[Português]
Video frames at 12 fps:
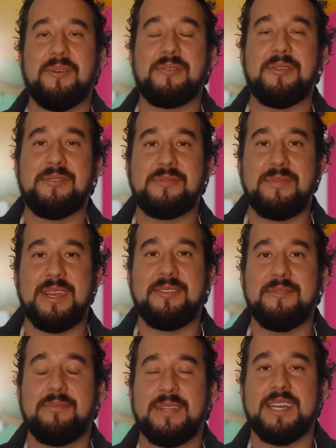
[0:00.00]
Bom, o que eu
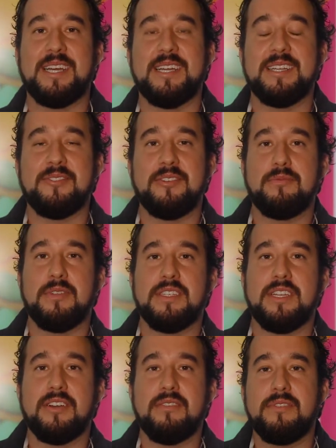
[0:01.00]
espero para
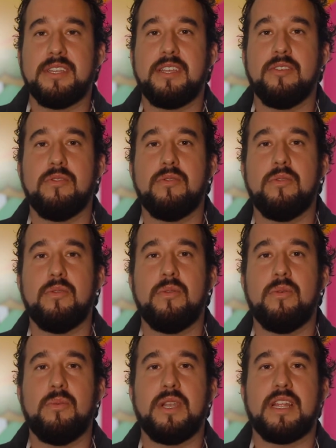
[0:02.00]
2019 é que
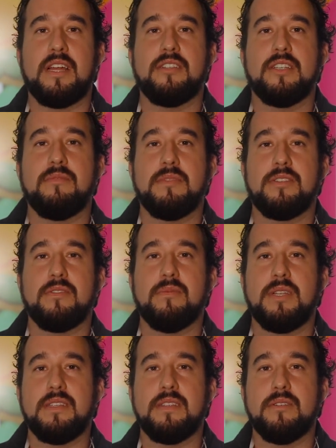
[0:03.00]
o mercado de alimentos no
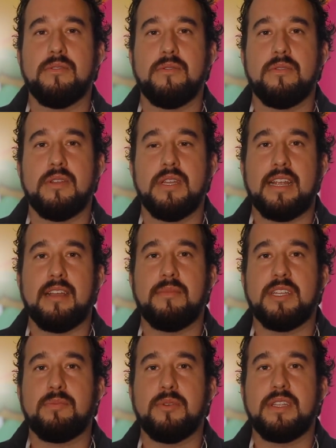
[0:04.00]
Brasil traga
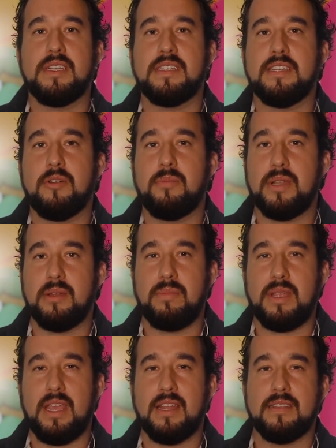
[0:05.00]
mais potencial para
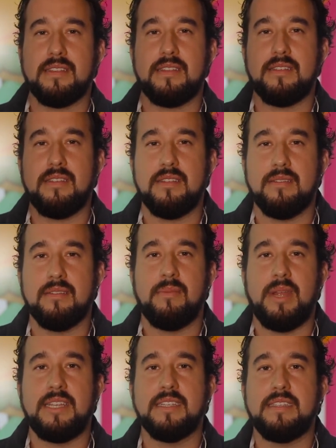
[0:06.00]
pequenas e
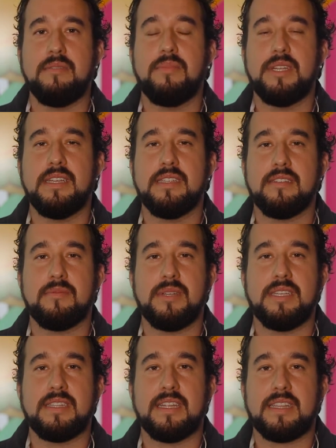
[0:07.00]
médias empresas,
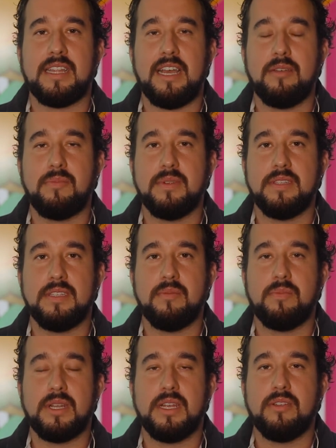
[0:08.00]
para startups e
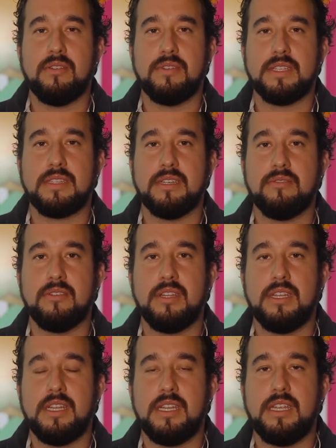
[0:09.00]
para inovação
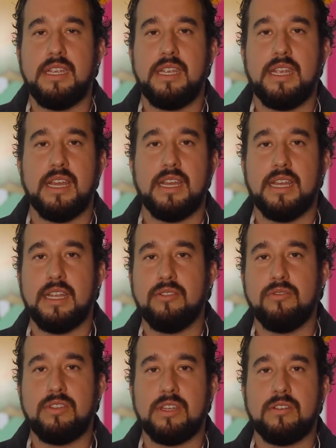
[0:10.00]
e que a
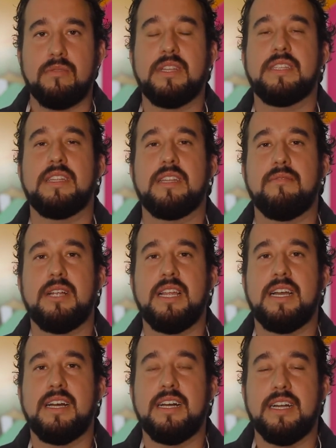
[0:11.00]
indústria comece a
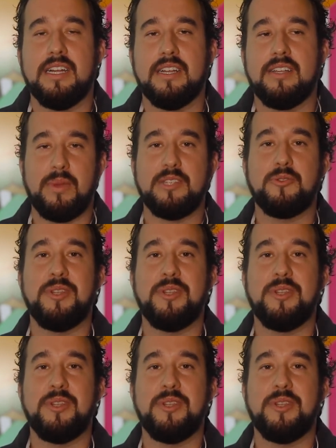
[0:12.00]
trabalhar mais